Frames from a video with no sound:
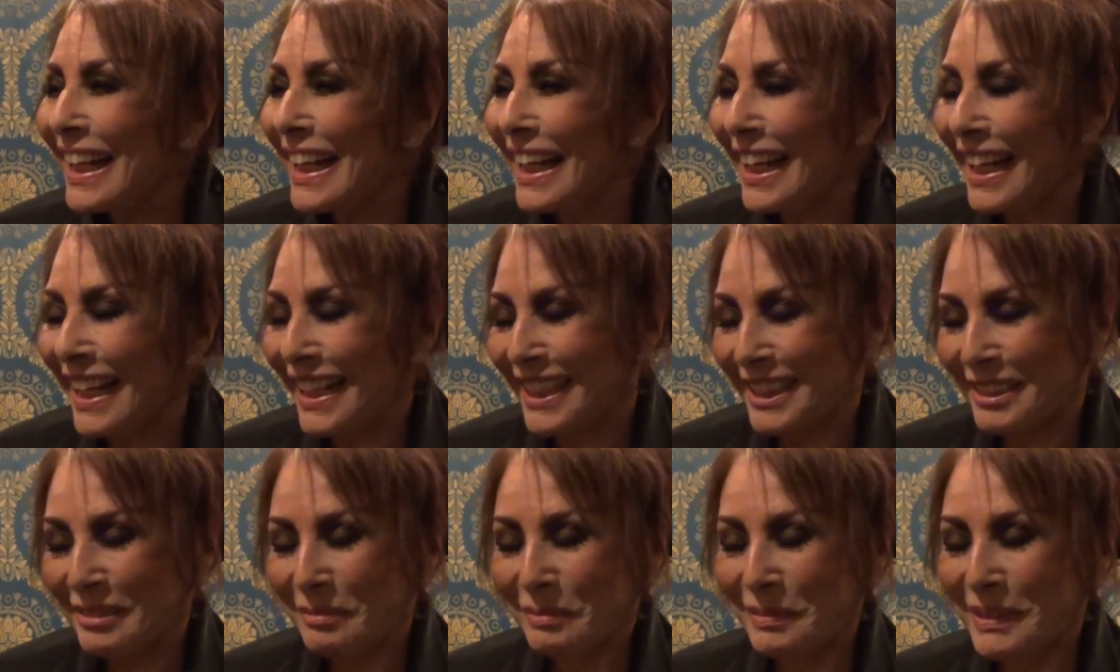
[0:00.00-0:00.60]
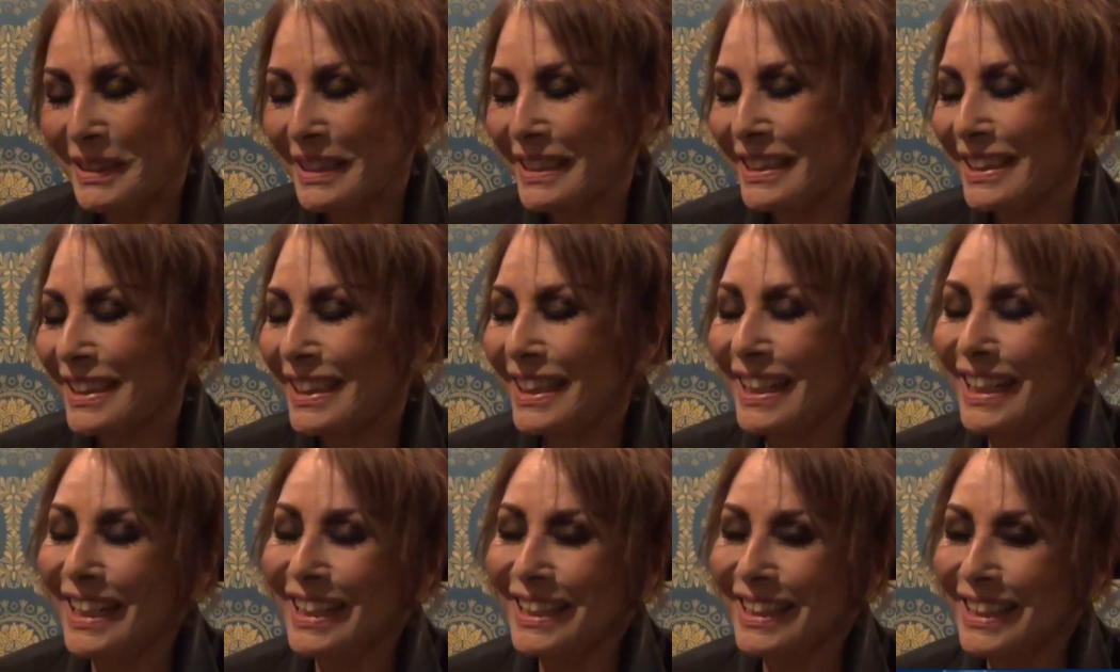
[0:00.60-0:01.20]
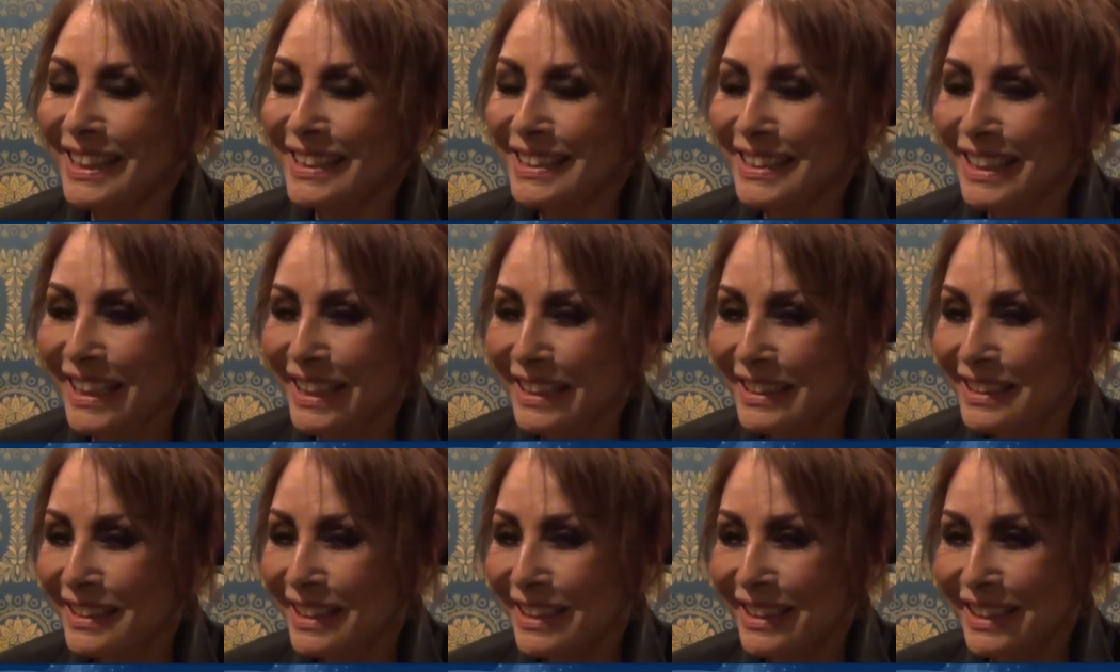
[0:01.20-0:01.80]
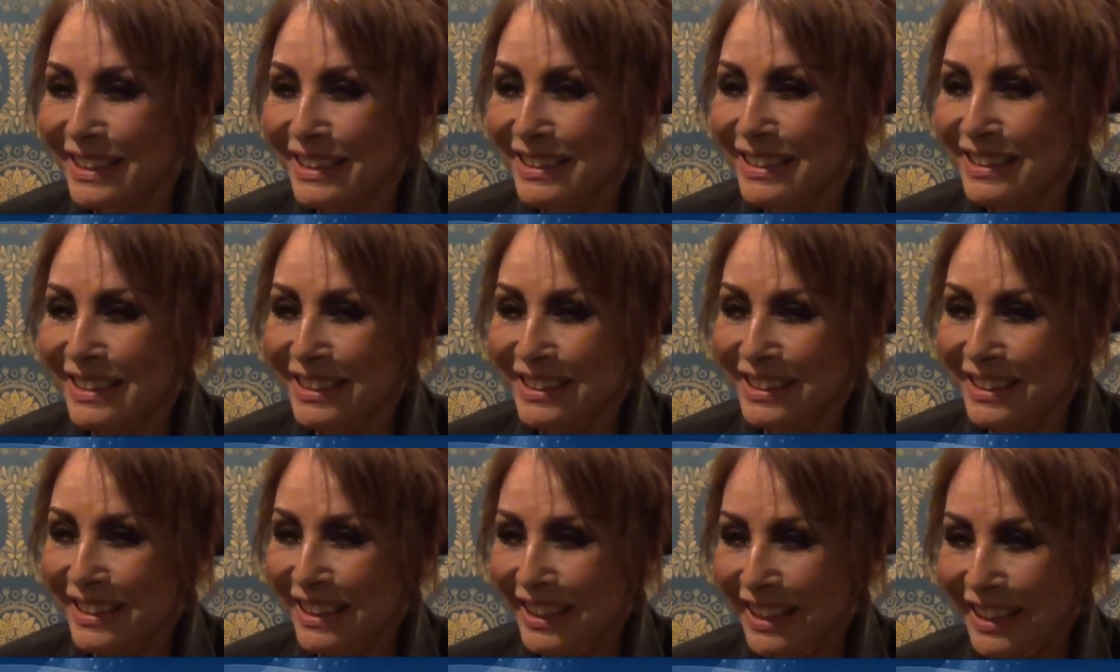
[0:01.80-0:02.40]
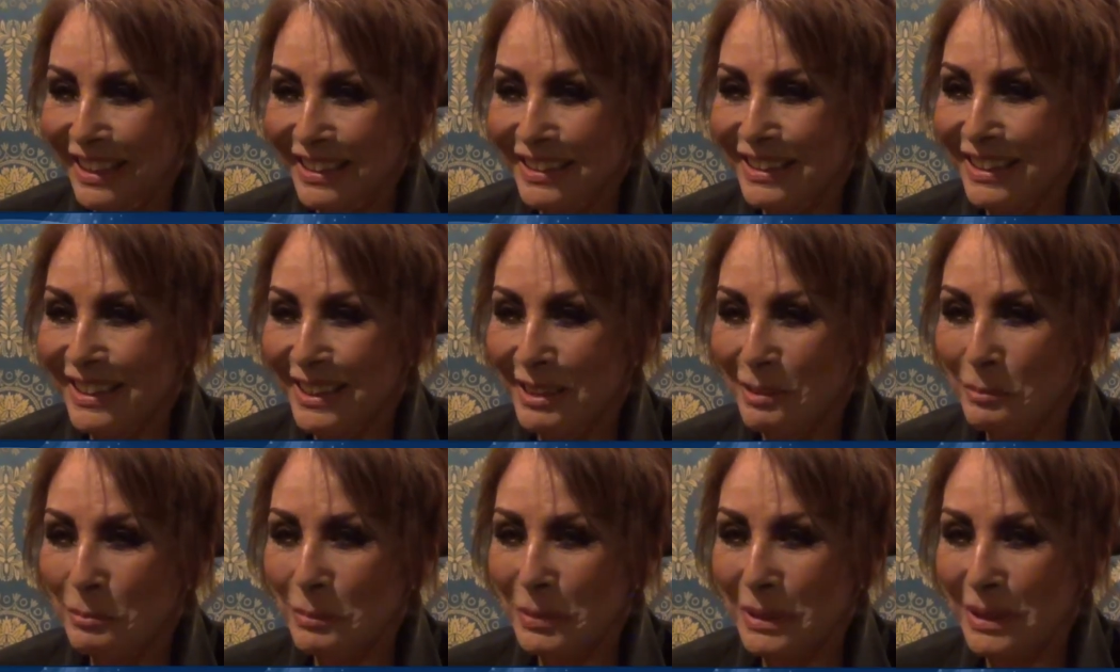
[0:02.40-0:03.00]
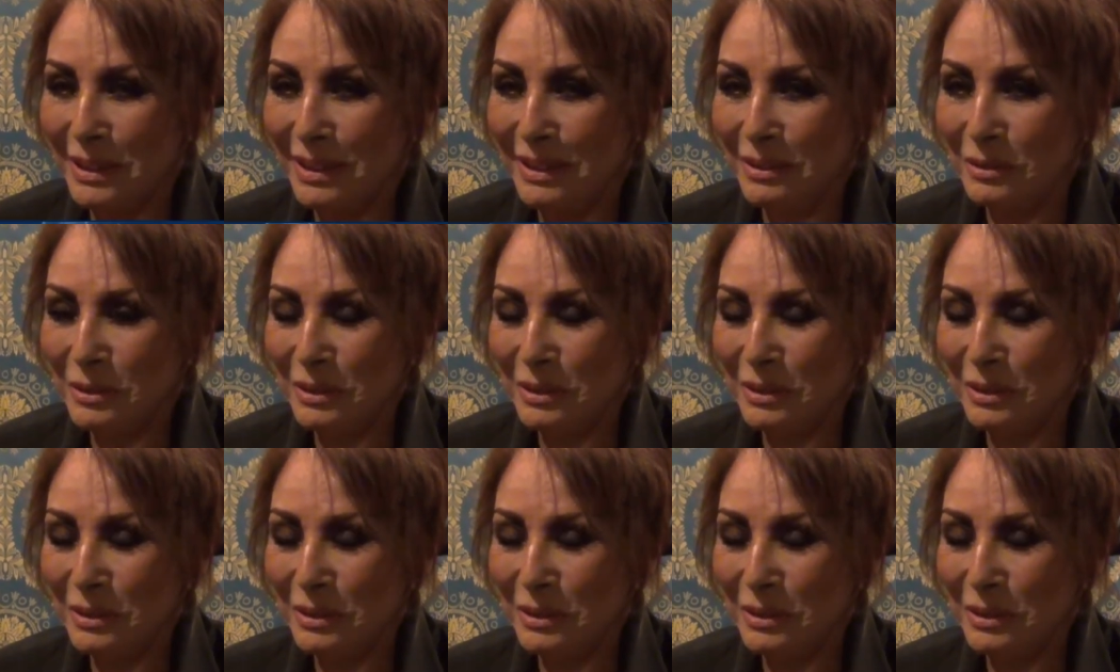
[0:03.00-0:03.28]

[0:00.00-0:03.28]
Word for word: اهلا بيكي انا سعيده جدا الحقيقه ب...